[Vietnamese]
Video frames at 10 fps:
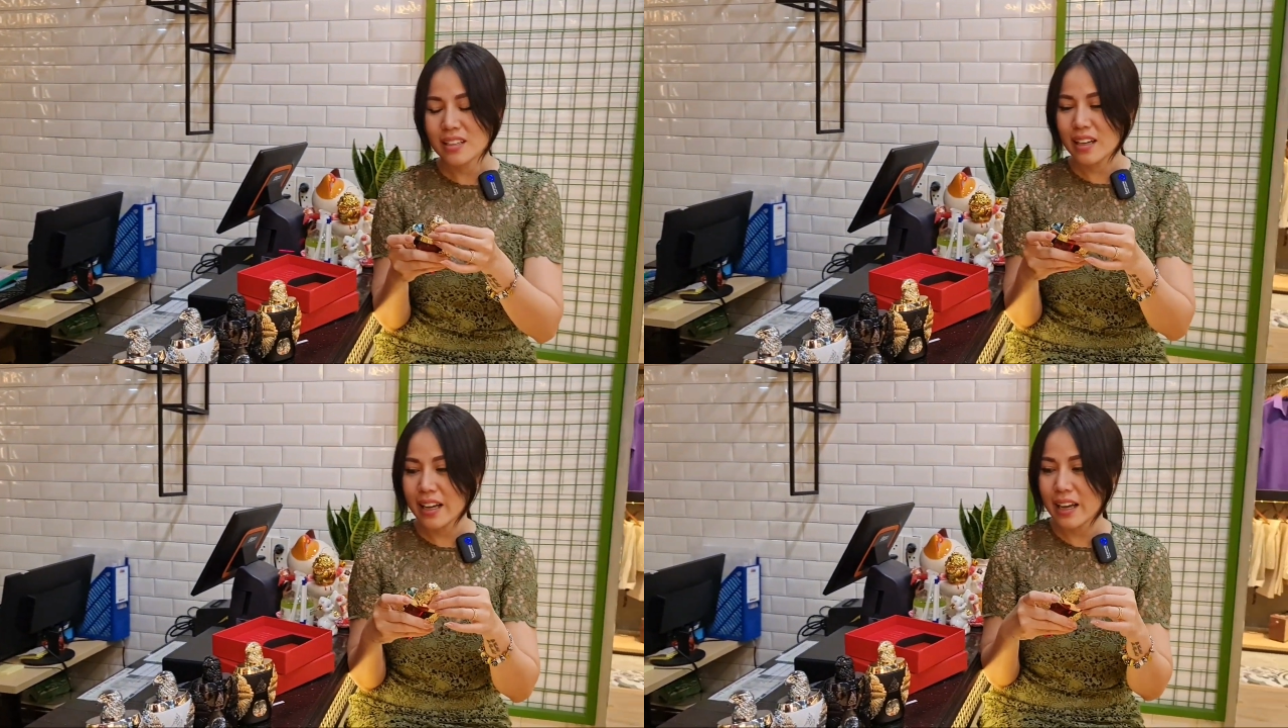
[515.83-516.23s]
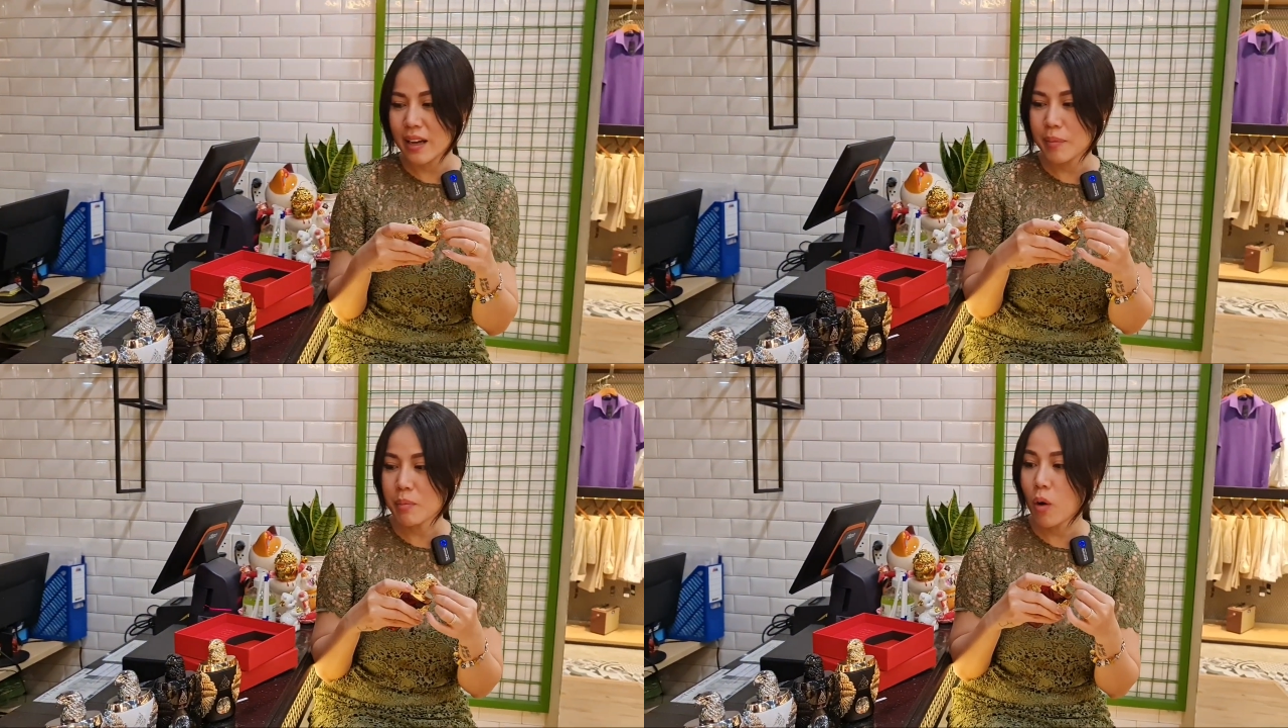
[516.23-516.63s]
Cho nên
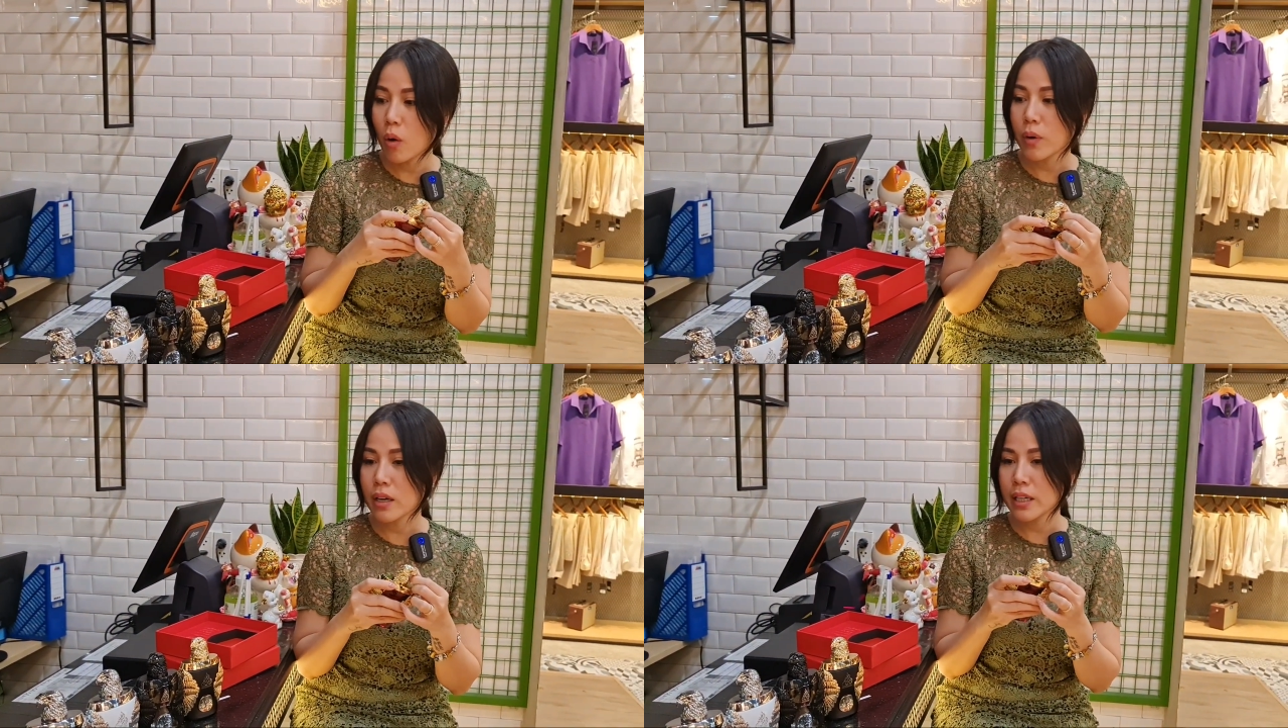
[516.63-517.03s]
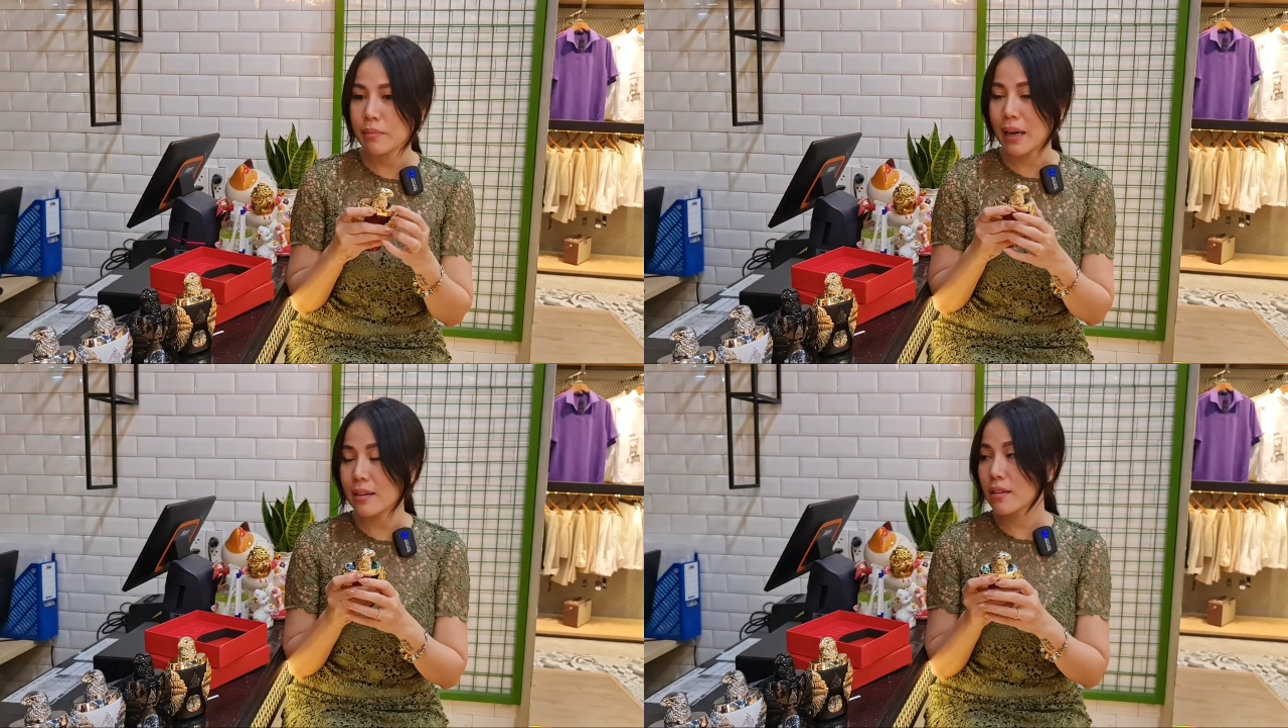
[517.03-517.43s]
là mai mốt á,
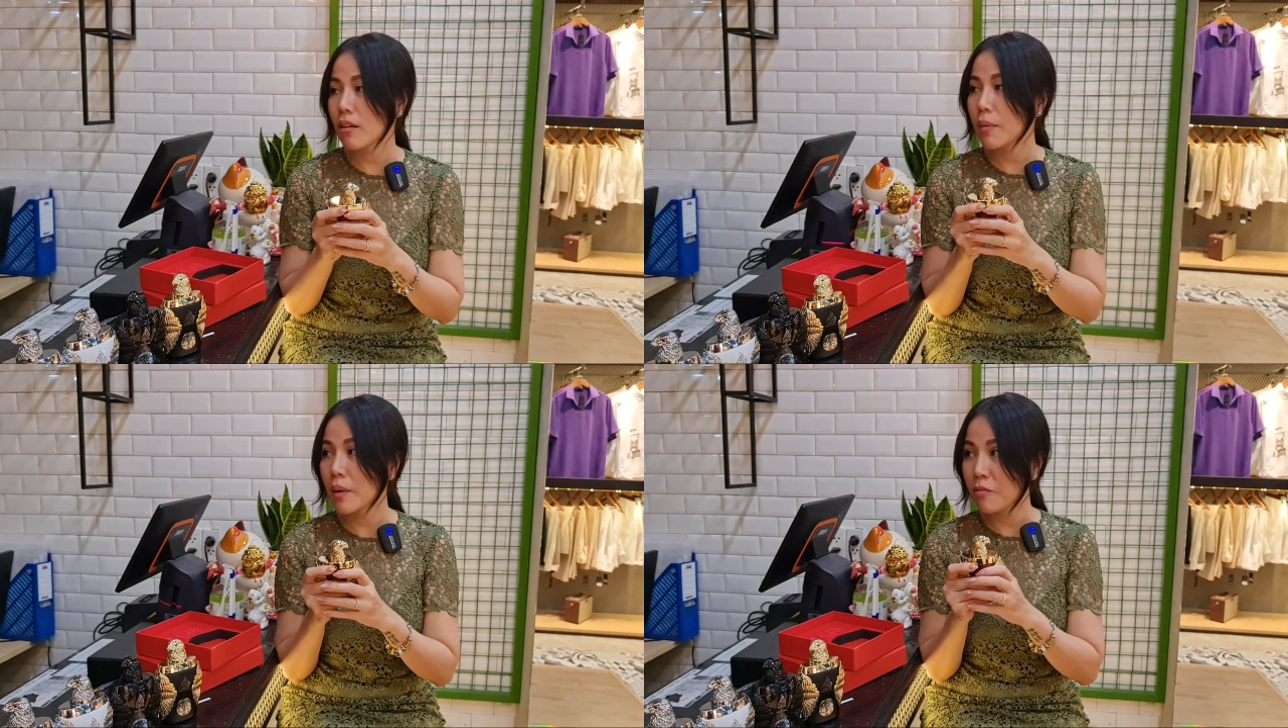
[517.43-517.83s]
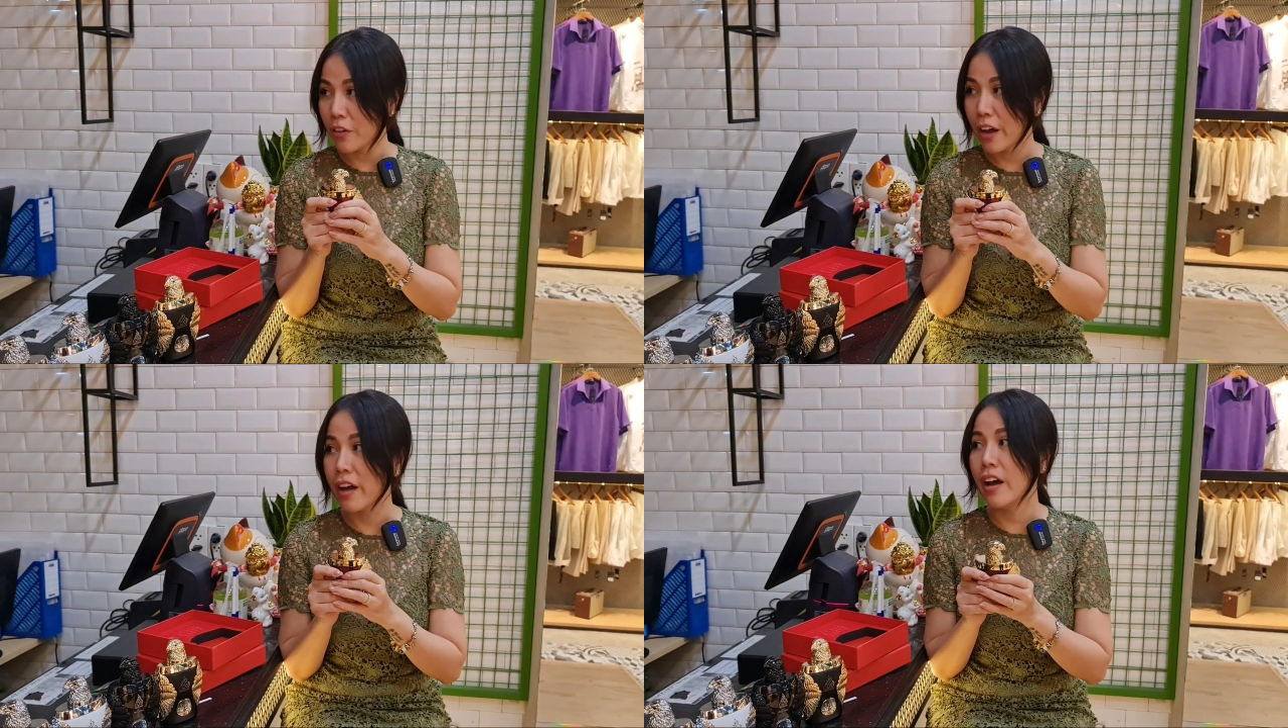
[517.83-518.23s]
khi mà anh Color Man
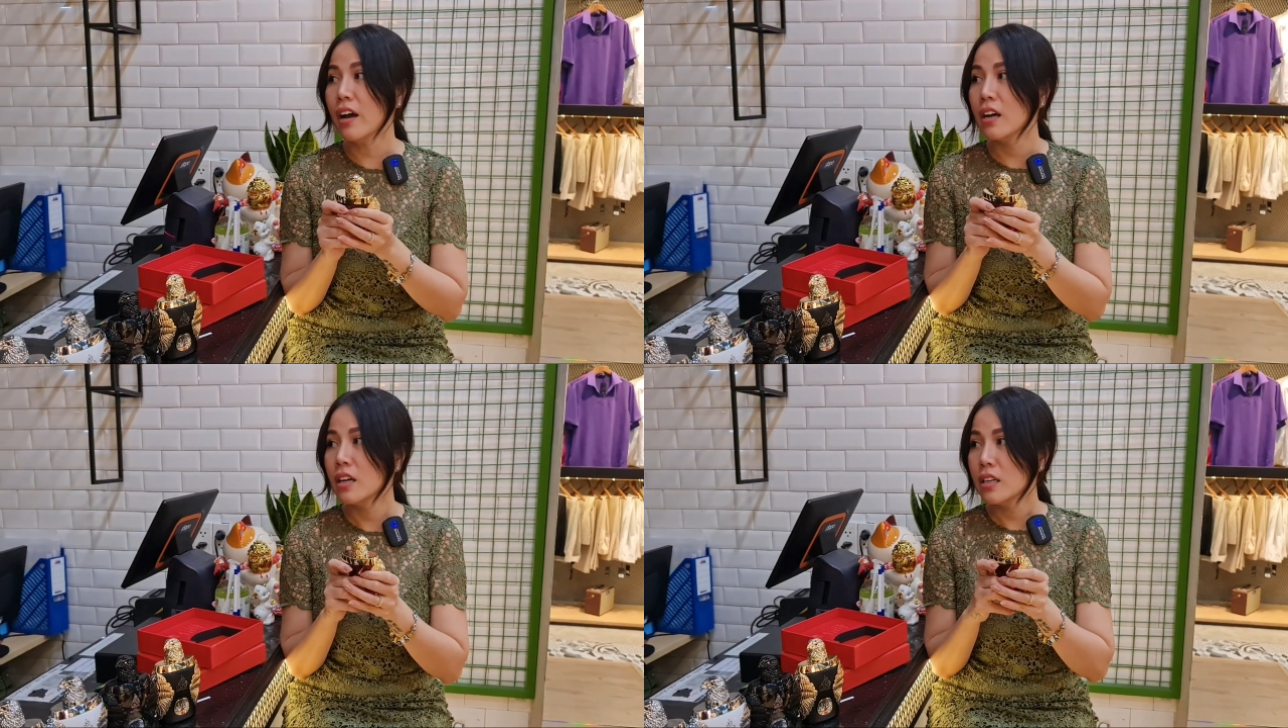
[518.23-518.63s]
về á,